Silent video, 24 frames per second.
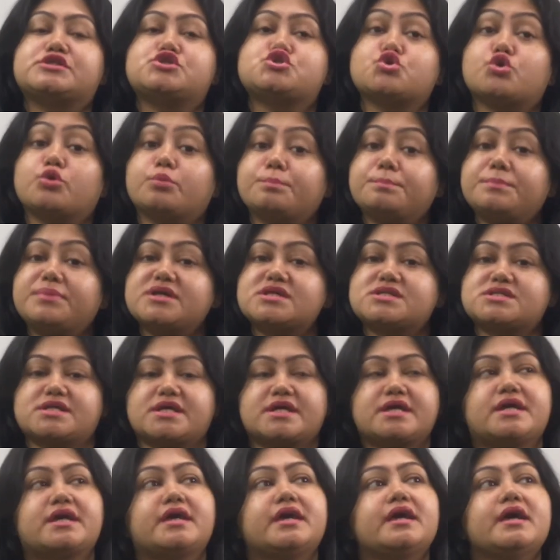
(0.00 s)

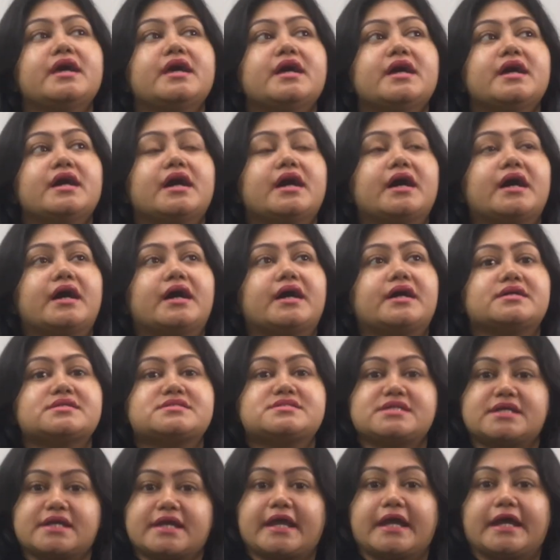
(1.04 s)
চব্বিশে
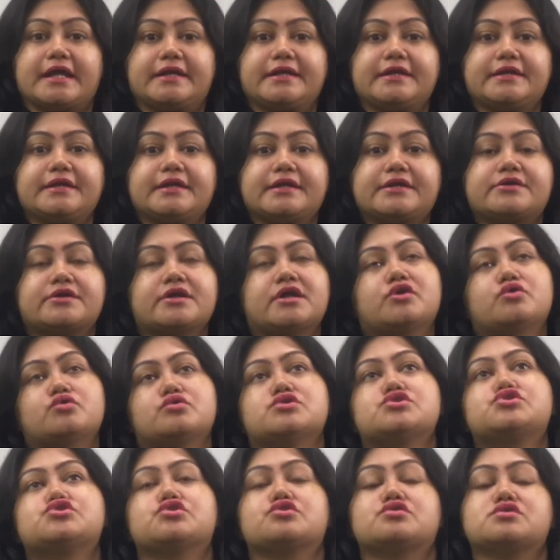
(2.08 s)
যে ক্যান্ডিডেটরা
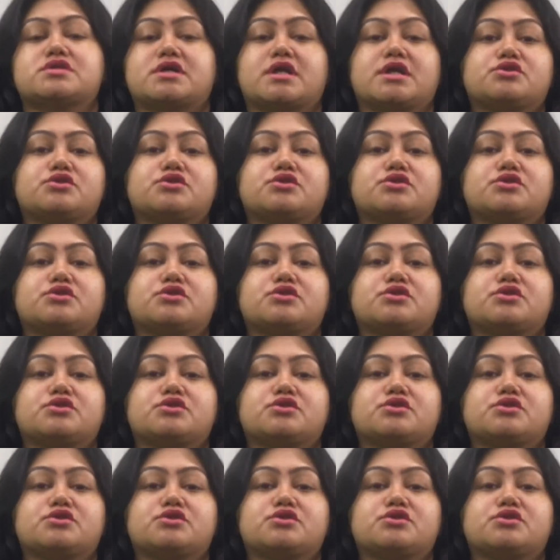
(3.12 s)
রয়েছে যারা